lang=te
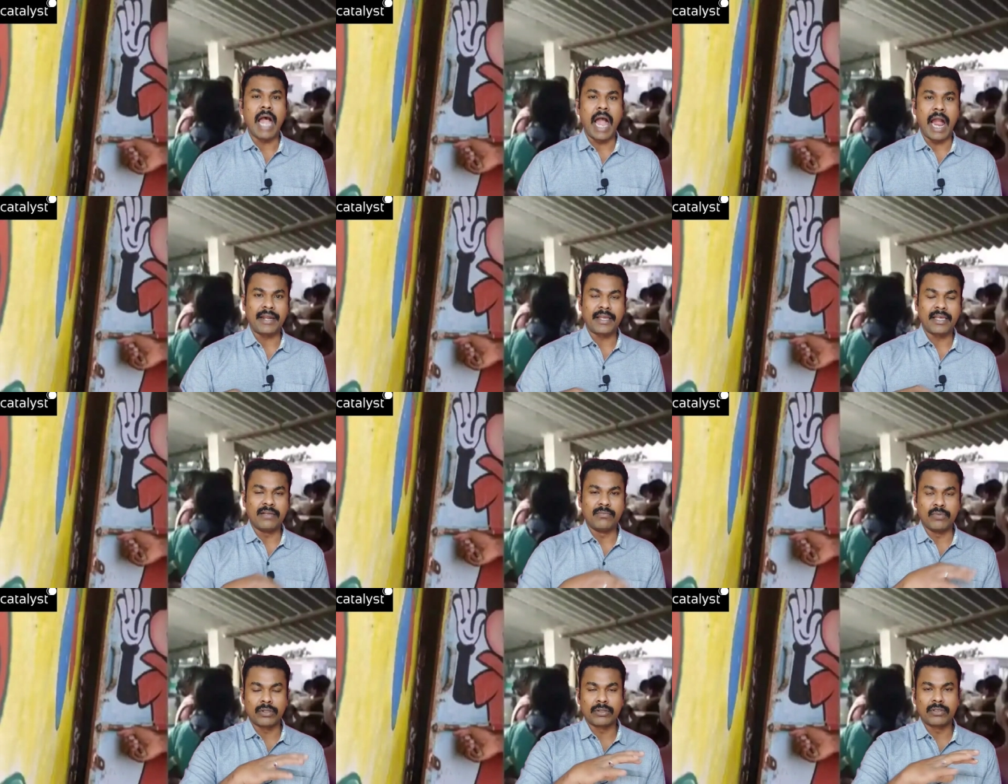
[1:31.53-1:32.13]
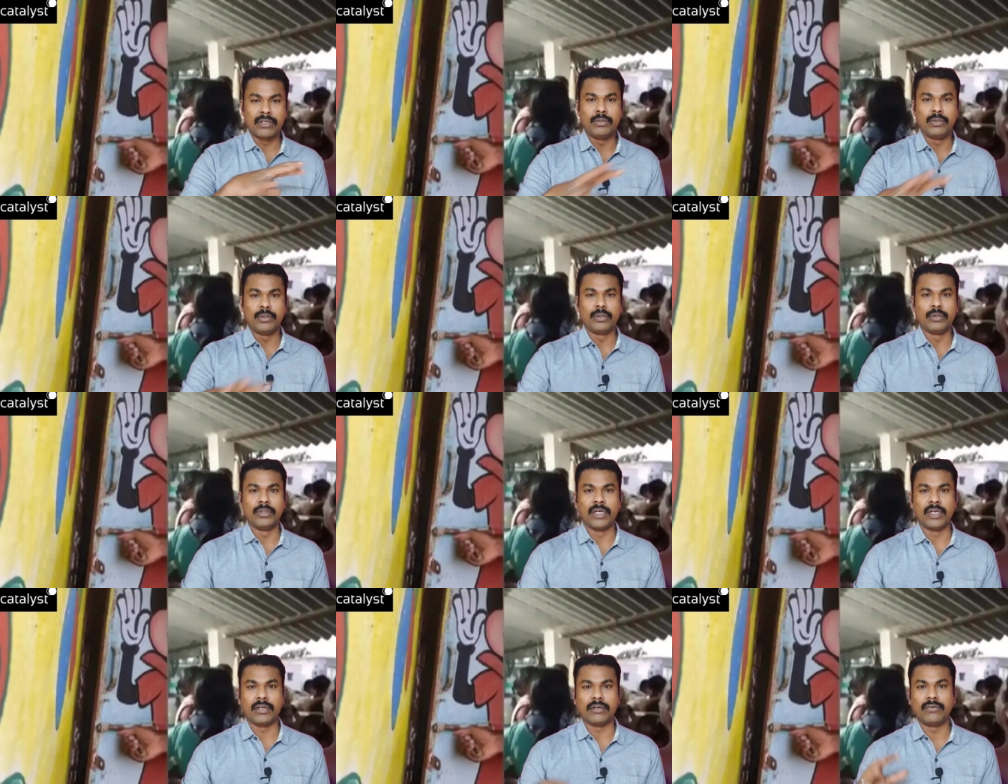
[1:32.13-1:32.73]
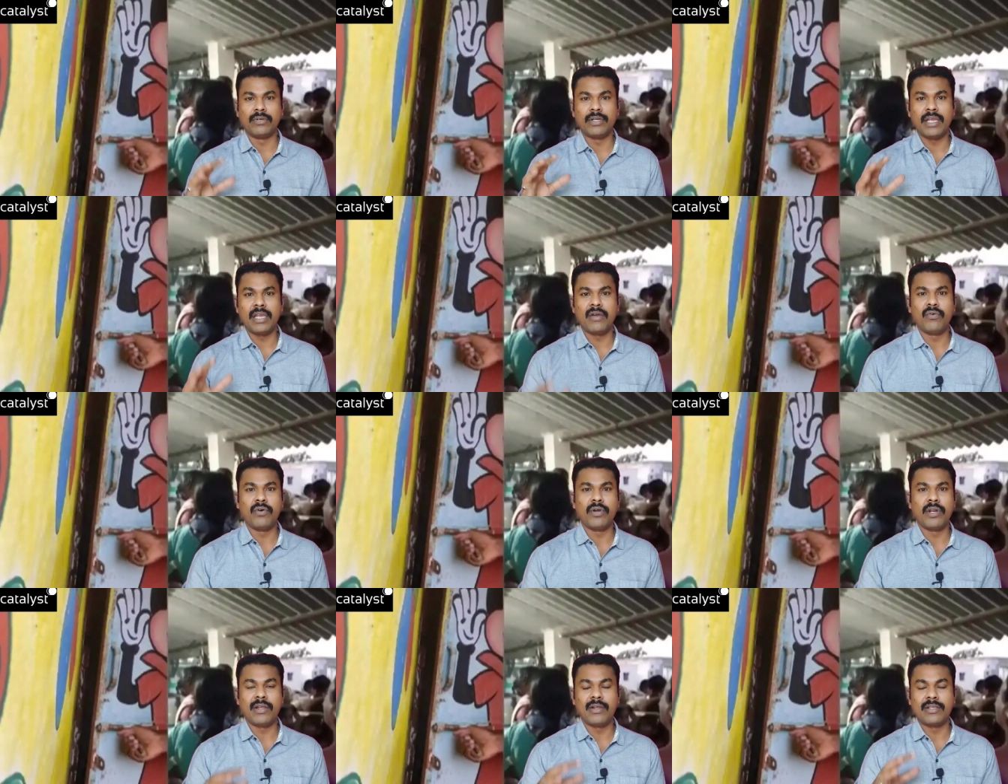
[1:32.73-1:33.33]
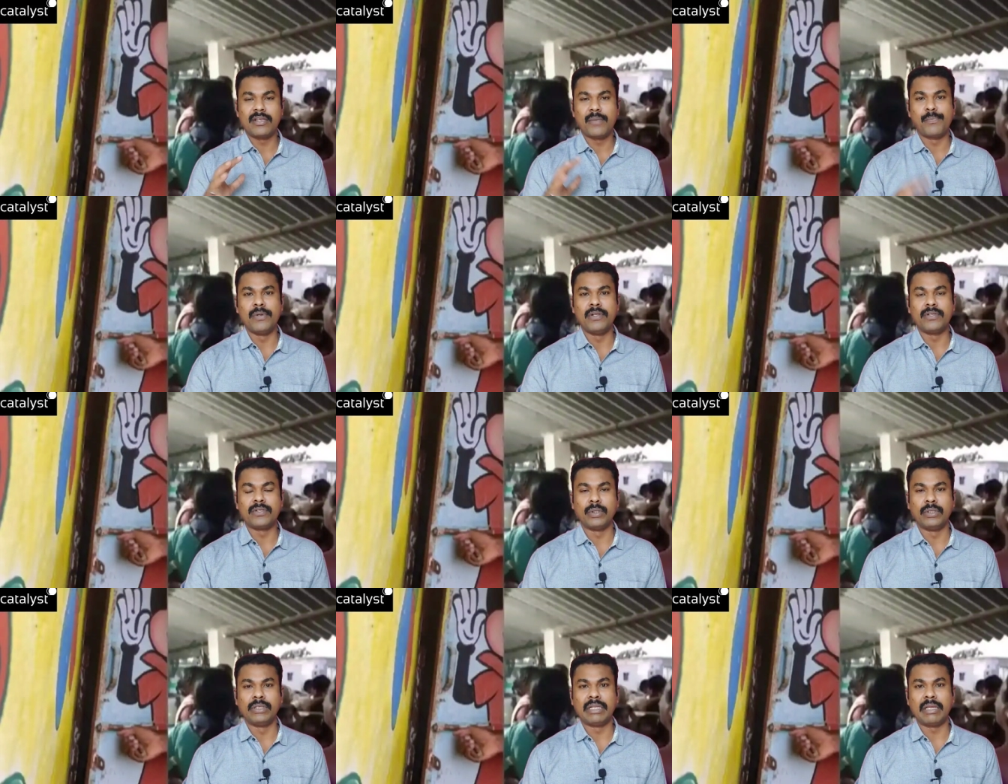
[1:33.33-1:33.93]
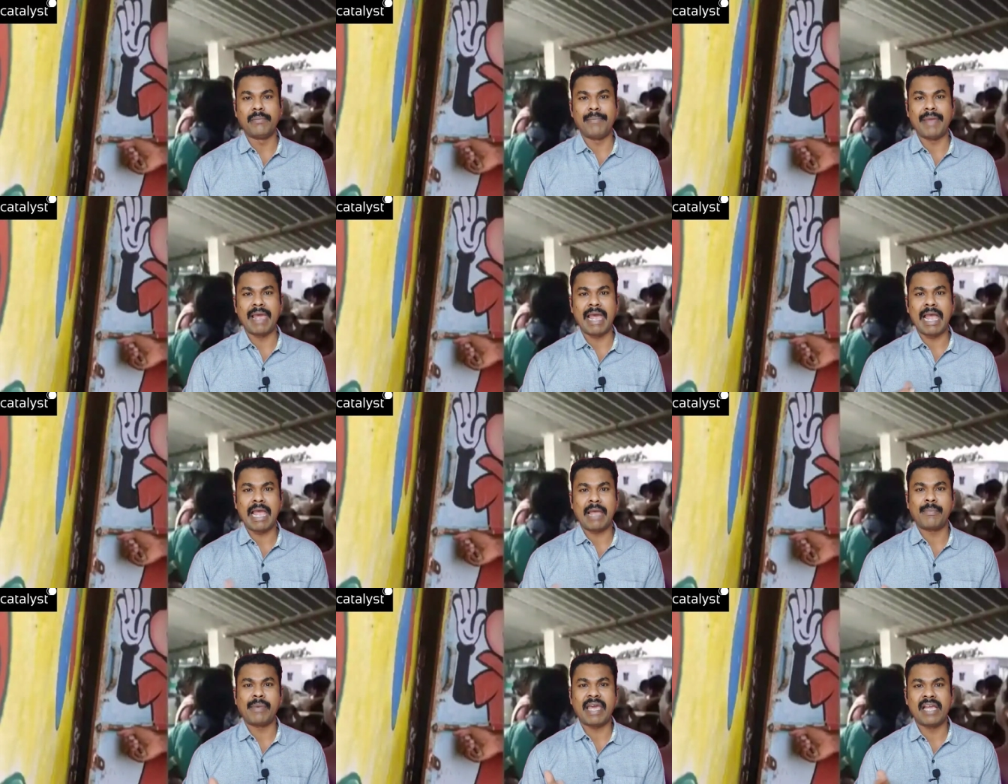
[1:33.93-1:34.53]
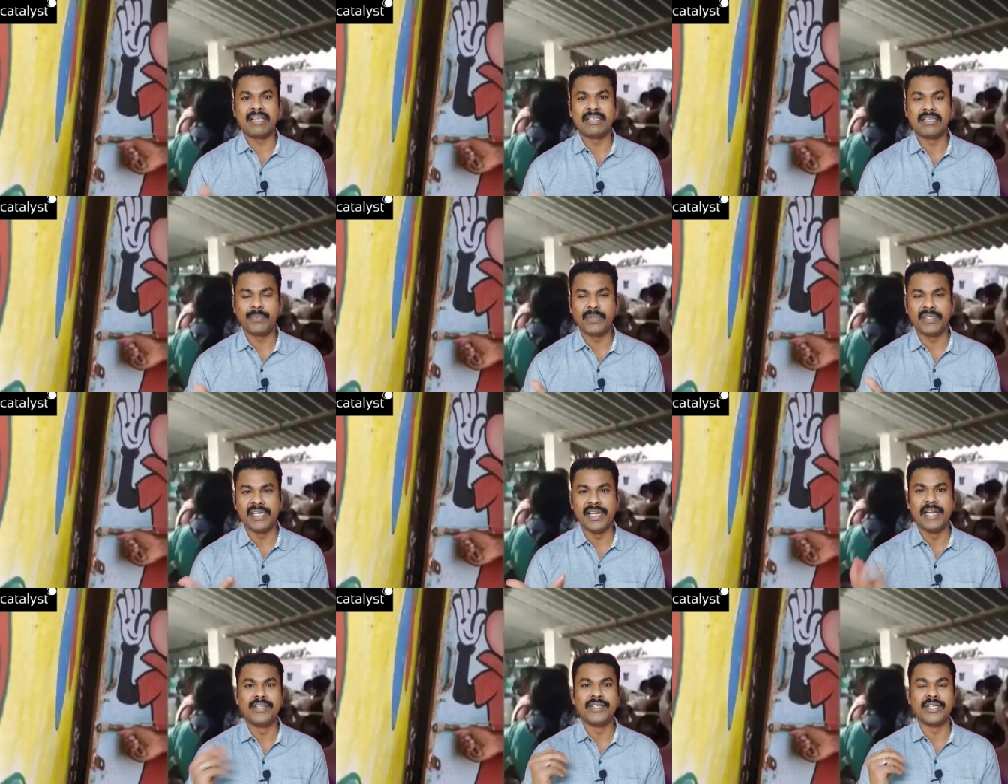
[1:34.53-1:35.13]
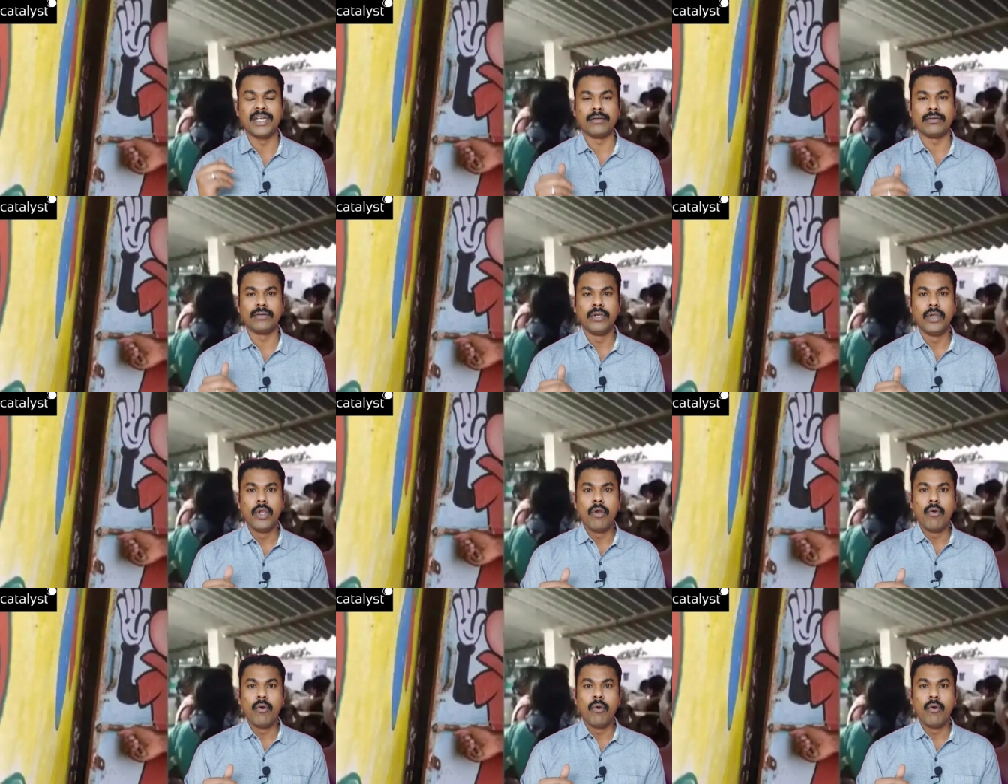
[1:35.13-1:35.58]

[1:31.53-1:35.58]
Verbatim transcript: ఆడకెళ్ళి మొత్తం ఎదుగుతున్నారు ఒరే ఒరే అని చెప్పి పిలుస్తుంటే బ్యా బ్యా అని చెప్పి ఏడ్చాడు